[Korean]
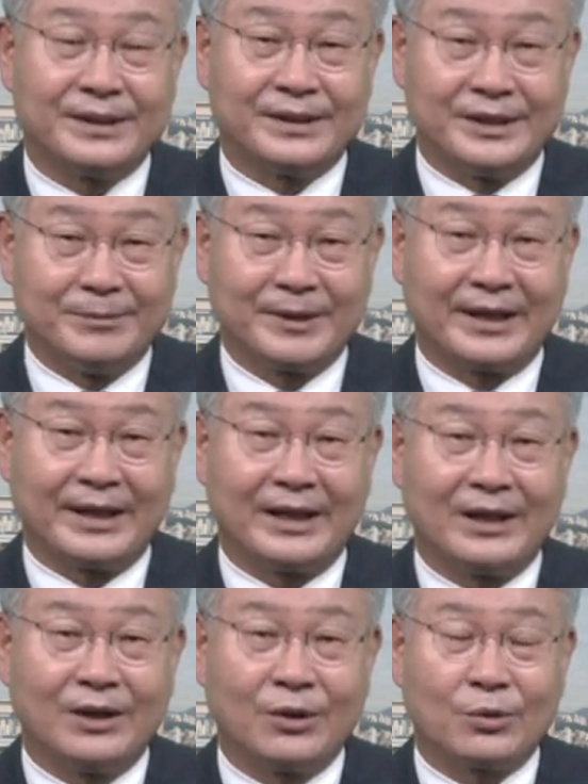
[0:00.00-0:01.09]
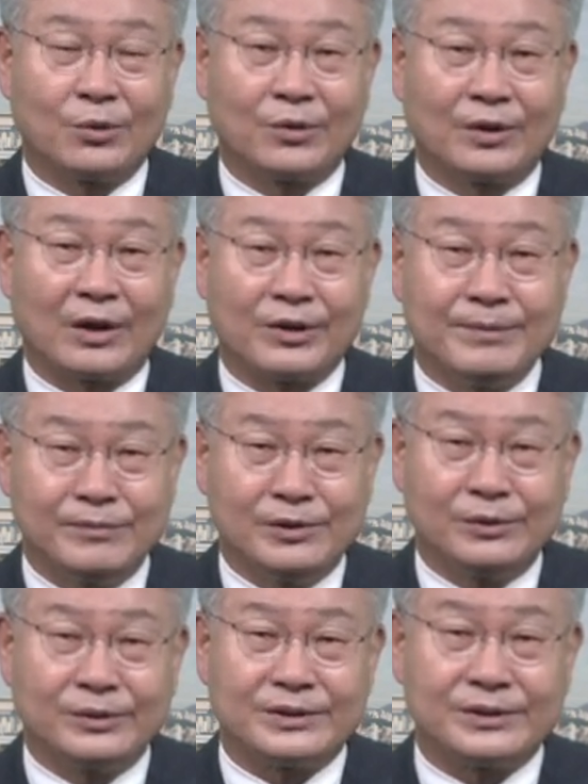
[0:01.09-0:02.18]
이번에 코로나로
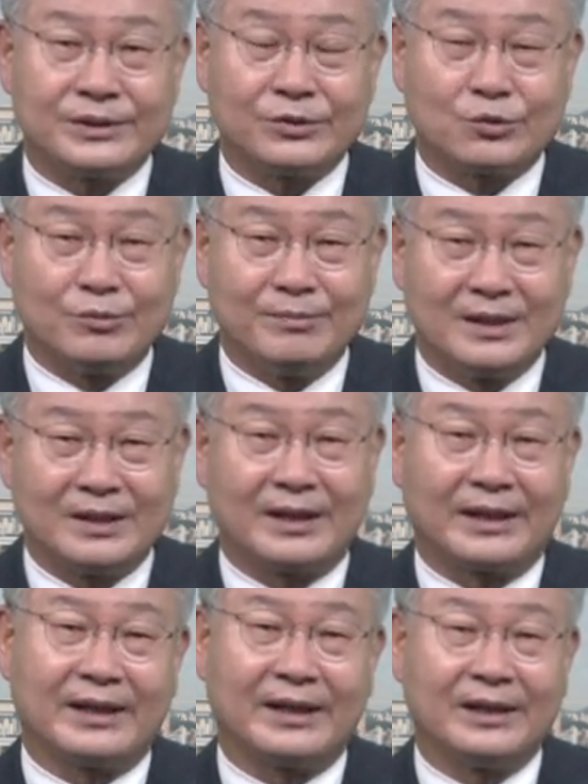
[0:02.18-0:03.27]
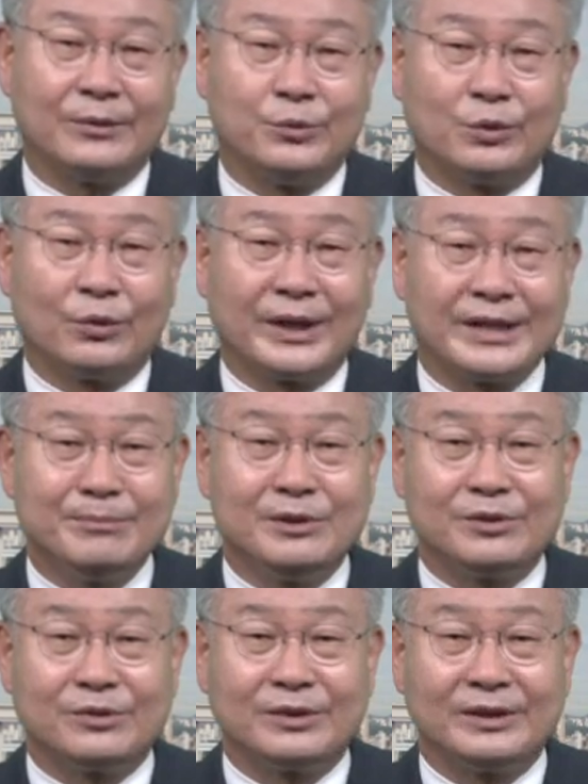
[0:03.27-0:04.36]
힘들고 지친 국민들에게 위로와
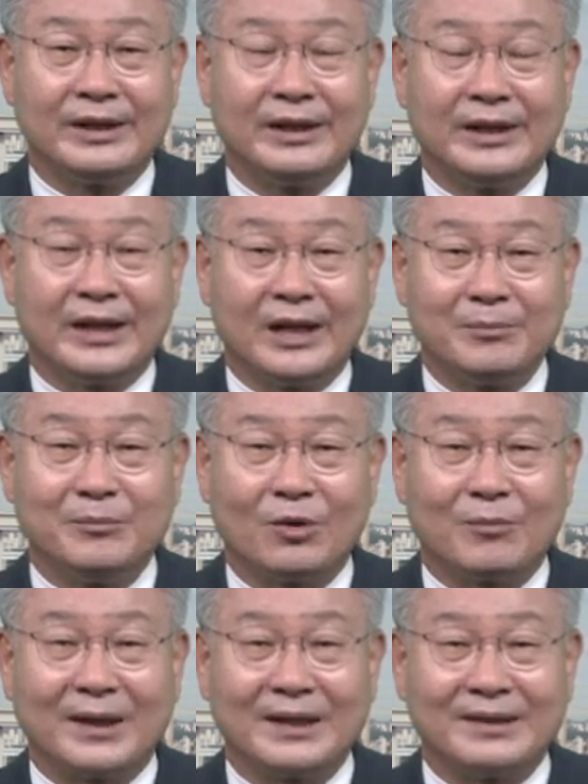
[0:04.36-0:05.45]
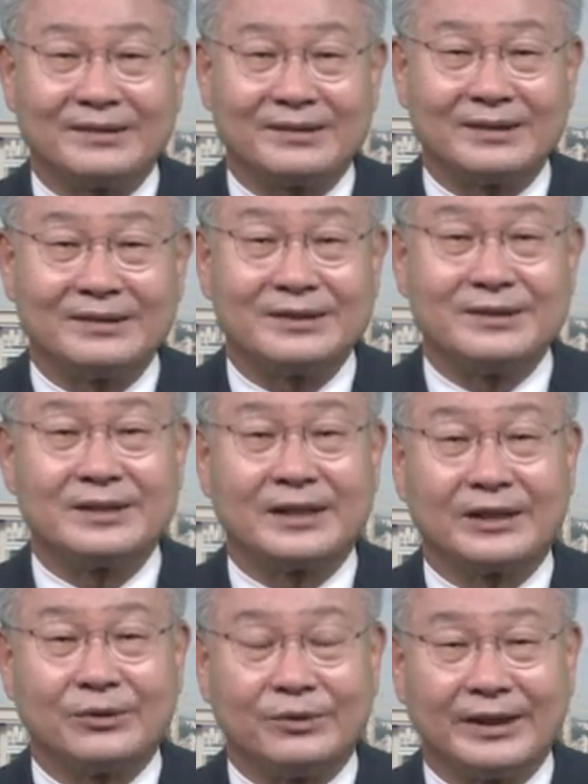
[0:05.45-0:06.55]
힘을 주는 행복 바이러스를
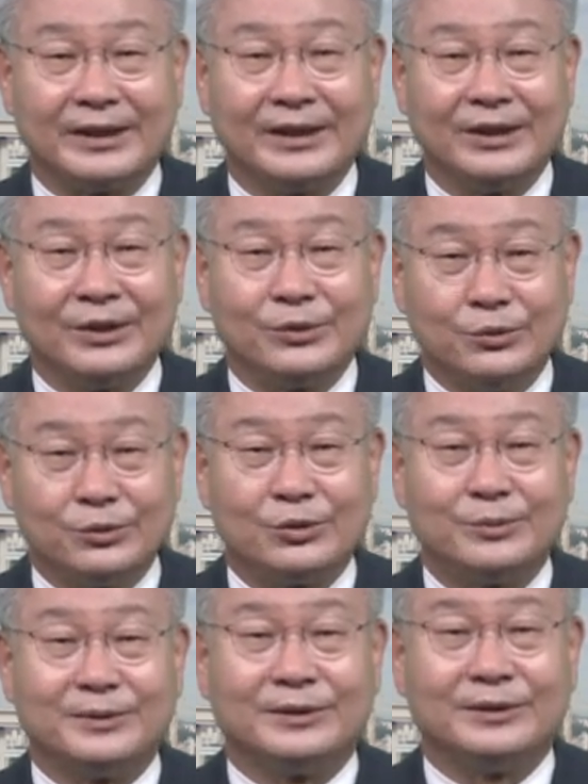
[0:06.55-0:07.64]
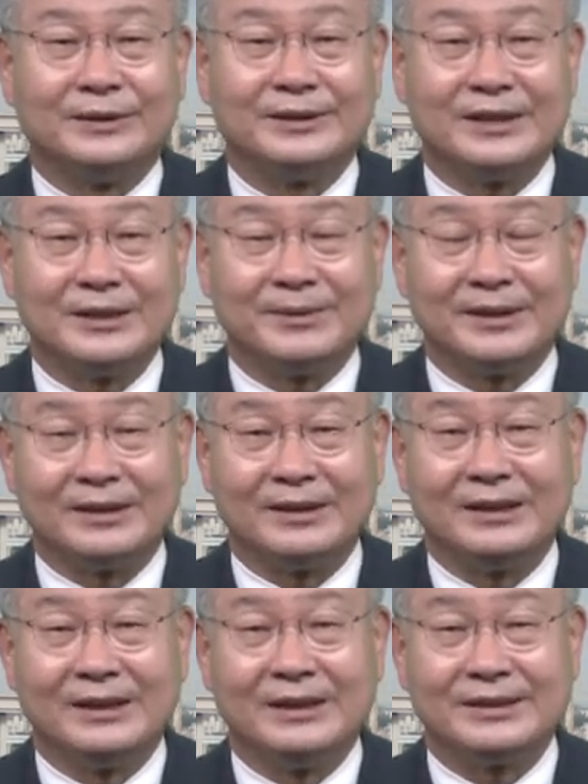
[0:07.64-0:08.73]
선사하기 위해 유튜브,
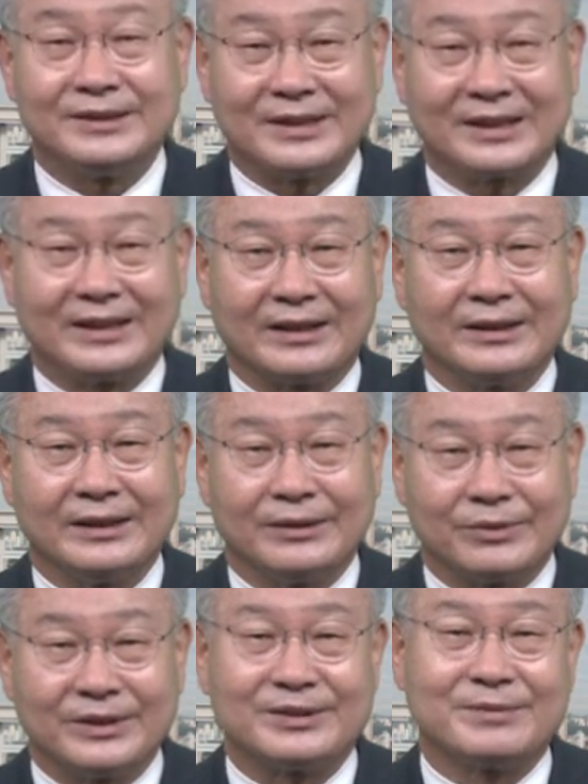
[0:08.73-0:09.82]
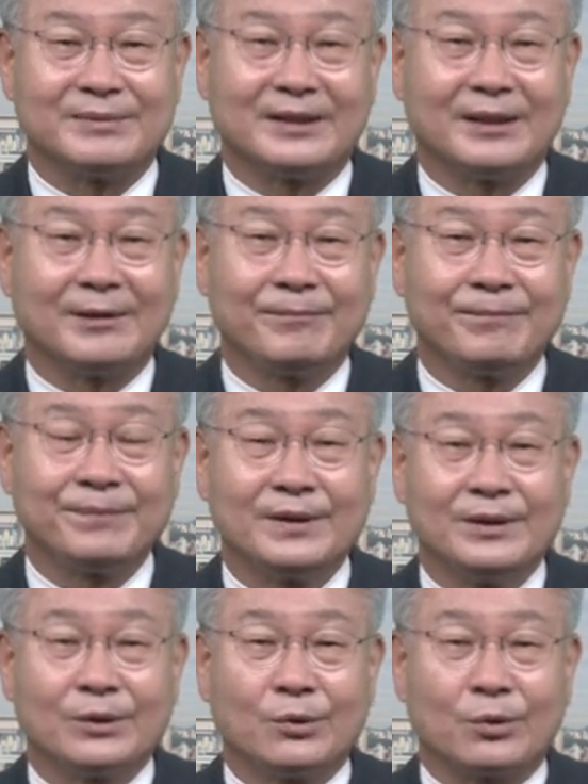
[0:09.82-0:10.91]
TV를 시작하게 되었습니다.
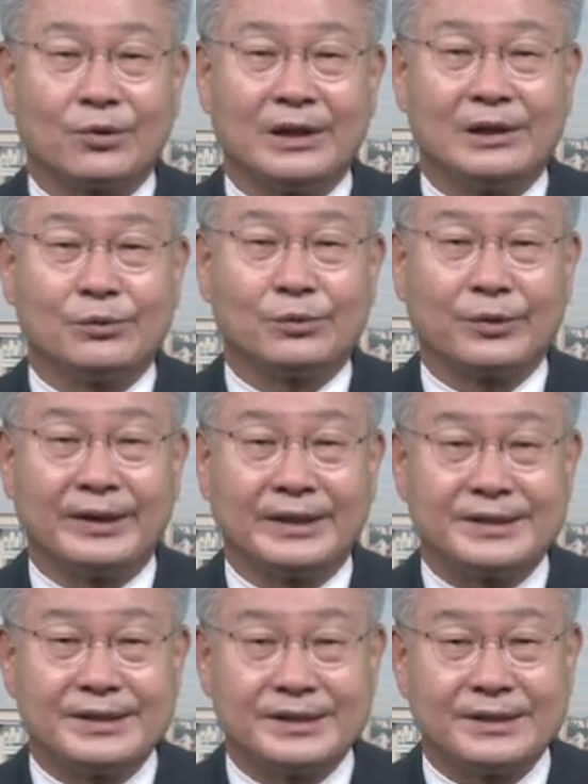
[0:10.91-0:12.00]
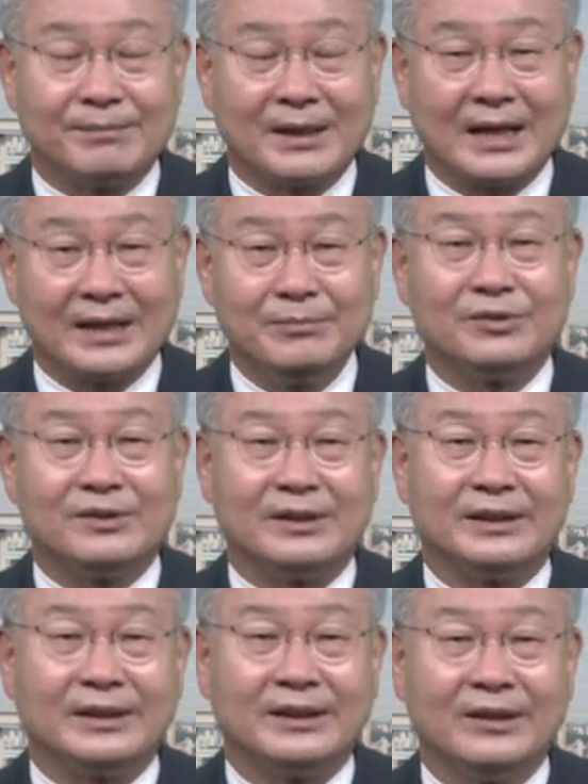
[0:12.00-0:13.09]
코로나19로 인해 지친 많은
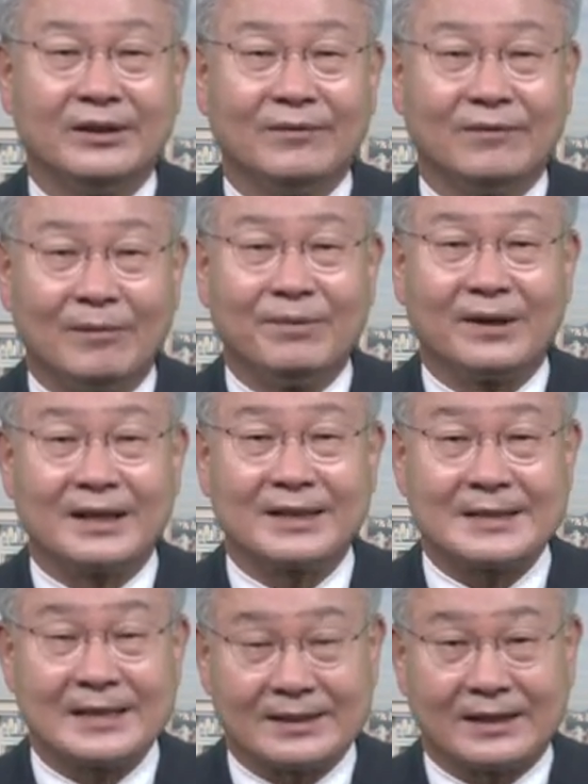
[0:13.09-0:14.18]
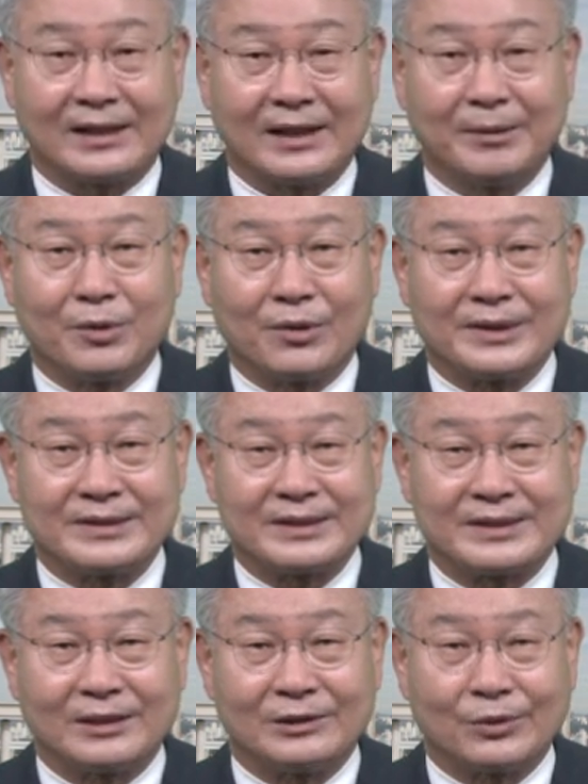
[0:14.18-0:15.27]
분들이 뻔뻔한 세상, 행복한
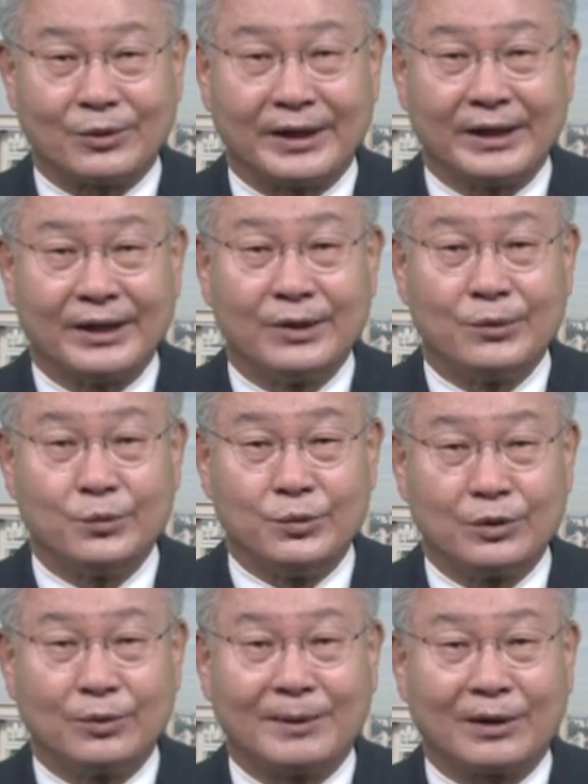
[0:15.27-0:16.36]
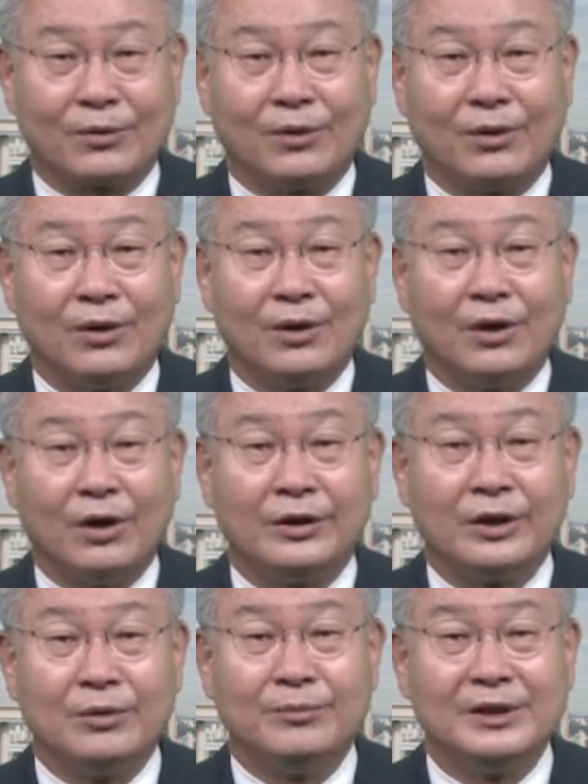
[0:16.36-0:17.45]
세상을 통해 위로받고
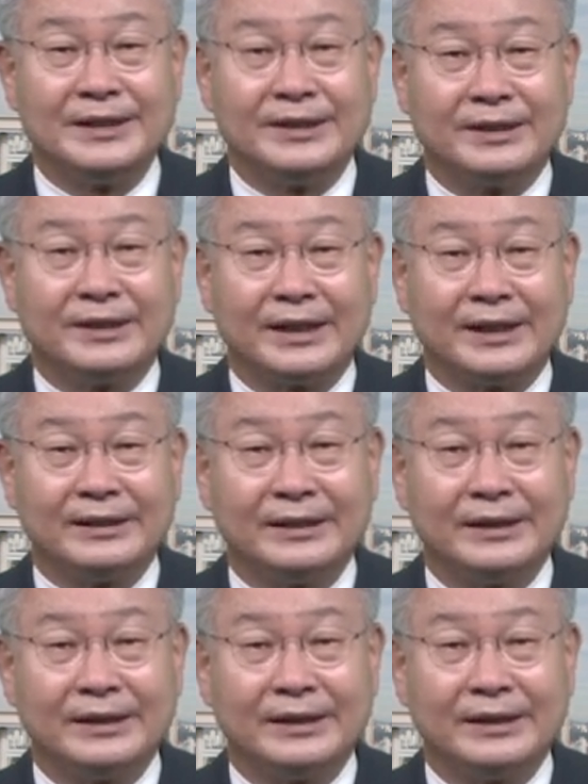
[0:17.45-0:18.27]
어려움을 이겨내는